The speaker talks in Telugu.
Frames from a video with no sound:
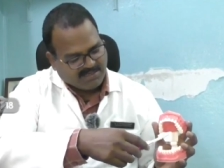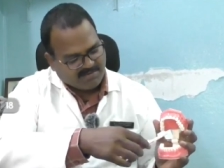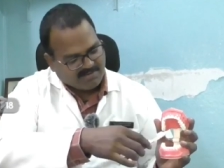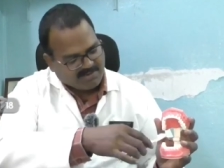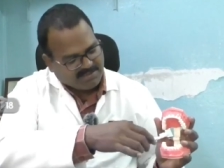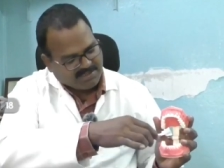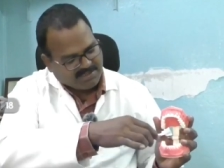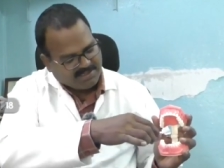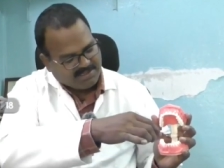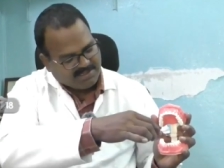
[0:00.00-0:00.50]

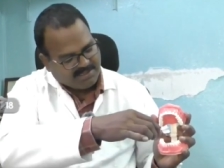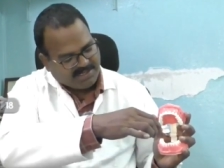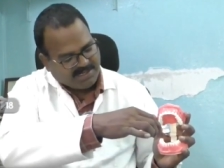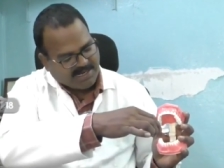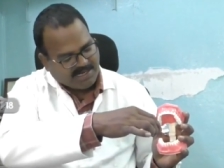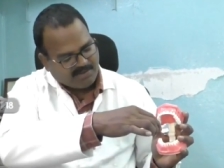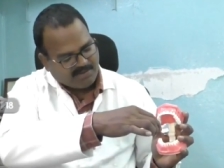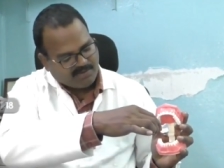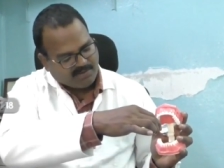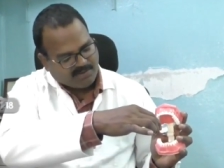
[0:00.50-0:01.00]
తర్వాత
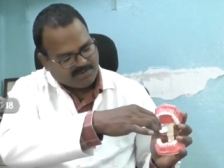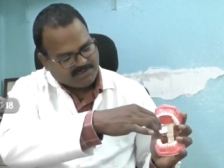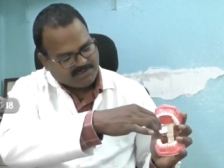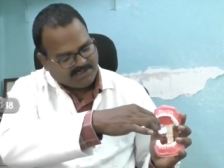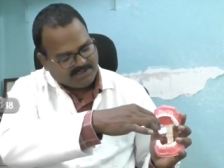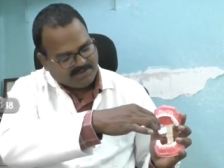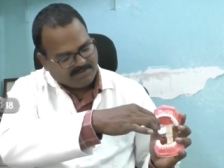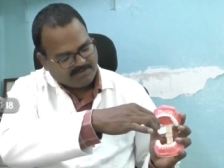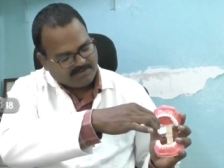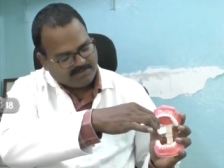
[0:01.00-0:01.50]
ఏంటంటే అంగుట్
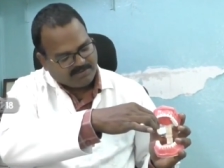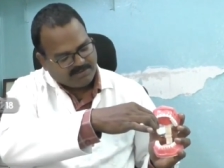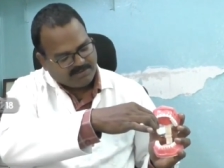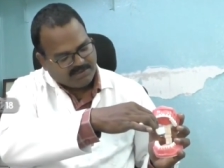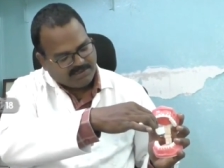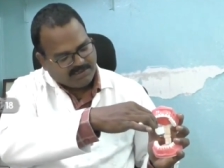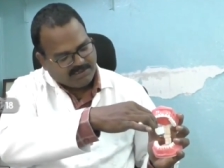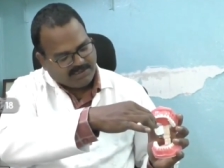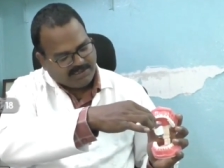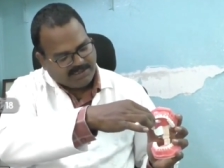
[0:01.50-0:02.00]
సైడు
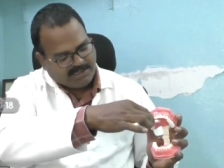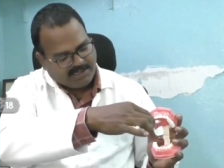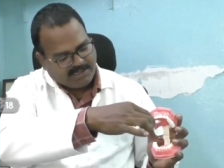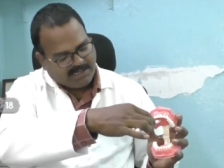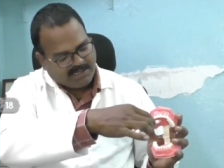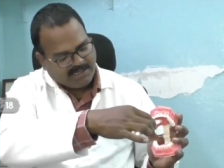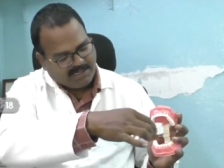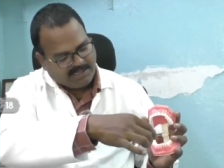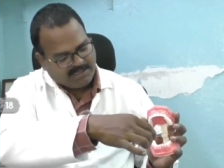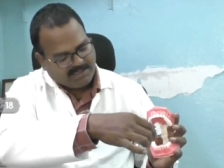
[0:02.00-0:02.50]

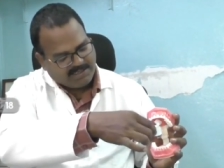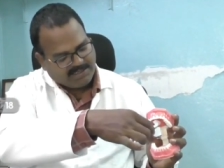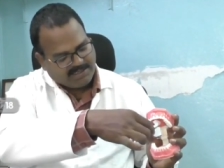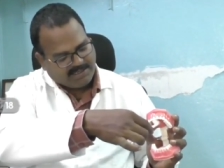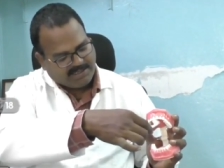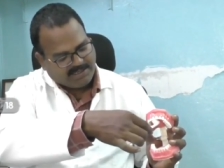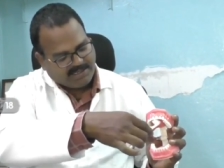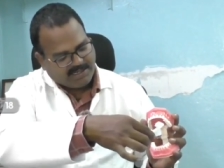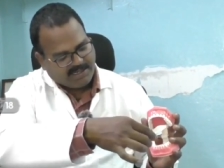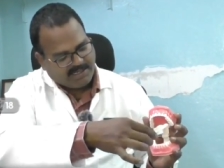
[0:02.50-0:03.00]
ఇక్కడ
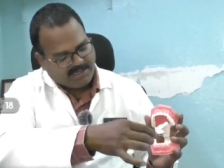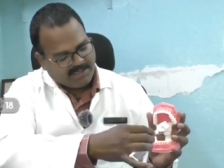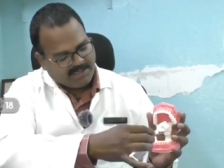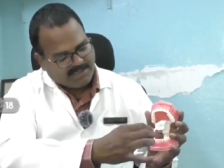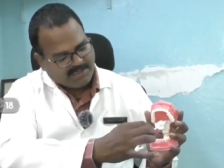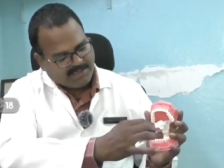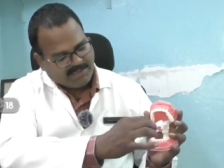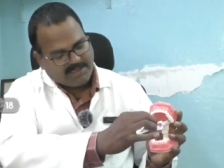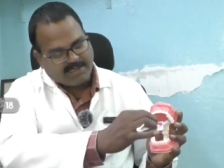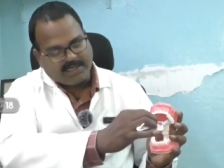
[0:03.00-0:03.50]
ఇక్కడ
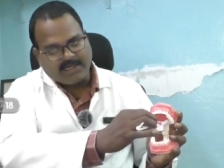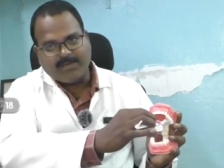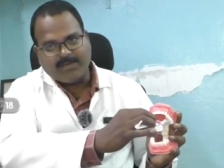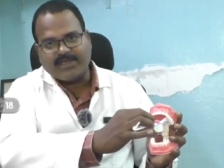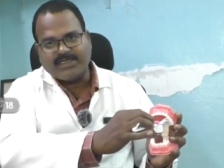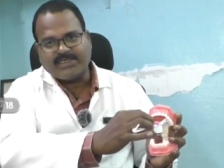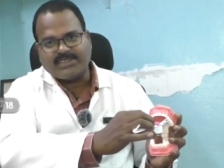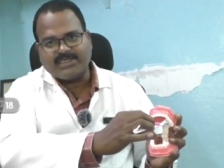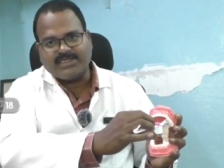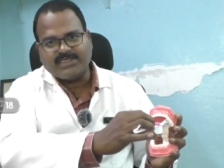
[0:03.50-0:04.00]
ఇక్కడ
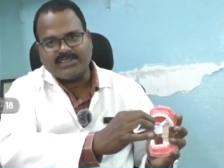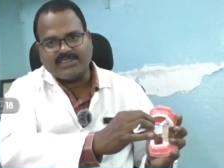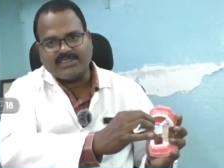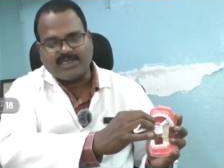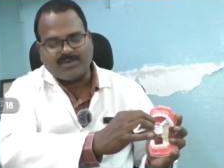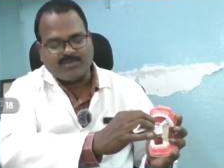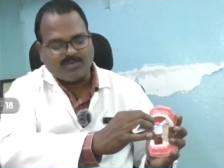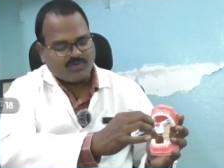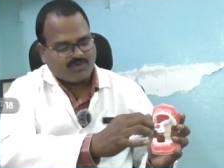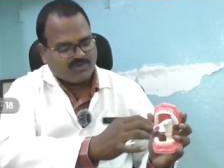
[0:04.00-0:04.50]
బ్రష్ చేస్తే
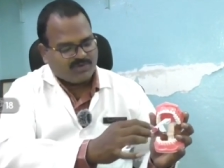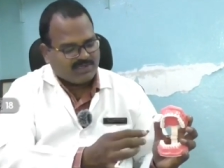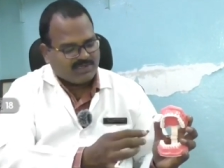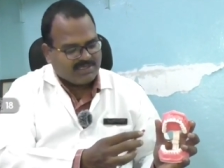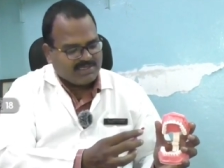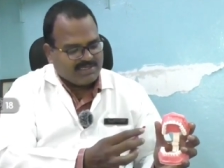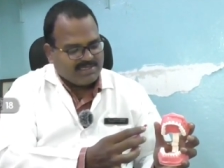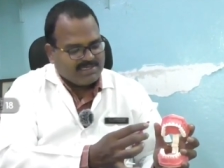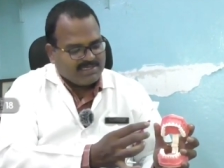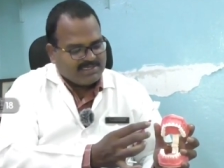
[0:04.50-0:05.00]

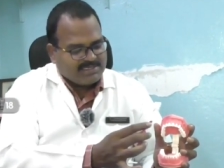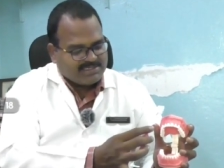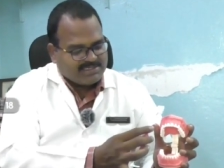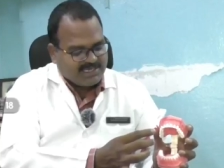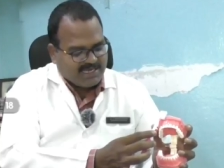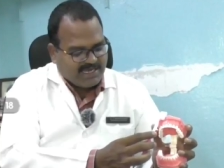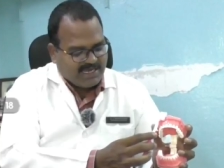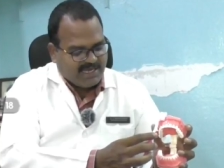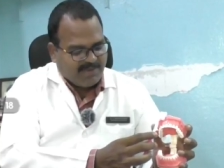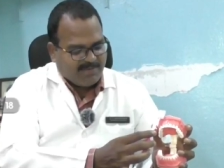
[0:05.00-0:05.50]
సరిపోతుంది
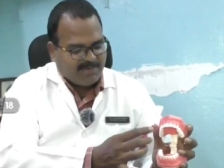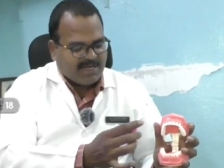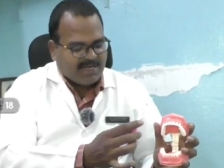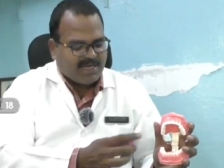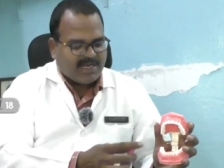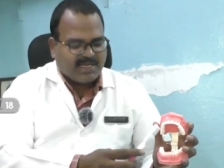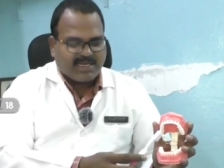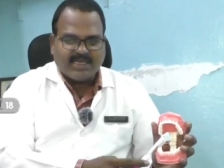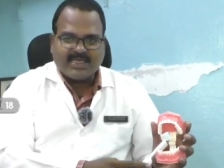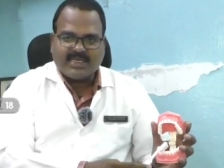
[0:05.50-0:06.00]
సేమ్
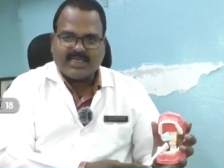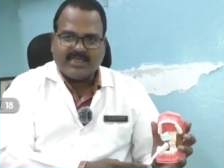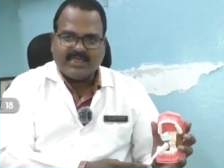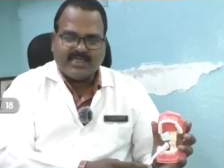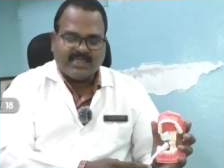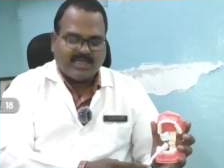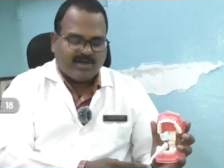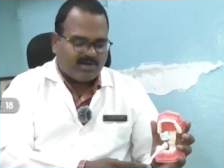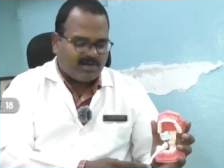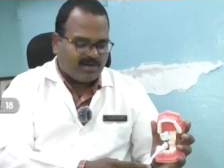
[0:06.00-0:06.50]
అలాగే
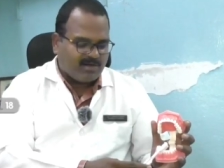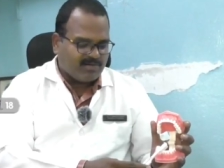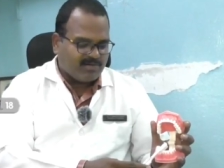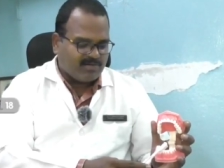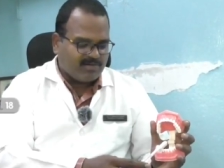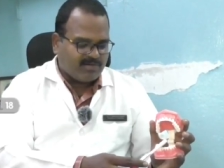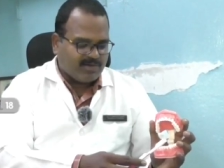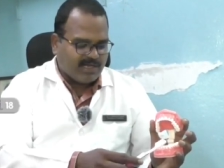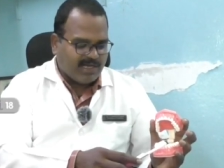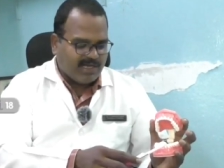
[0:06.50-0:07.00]
కింది దవడలో
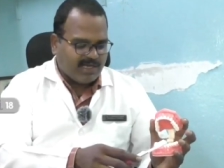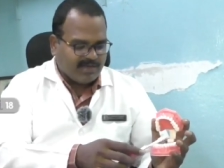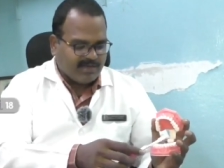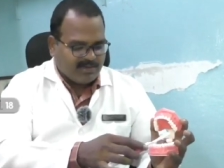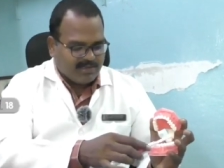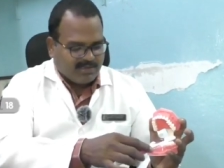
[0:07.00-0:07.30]
కూడా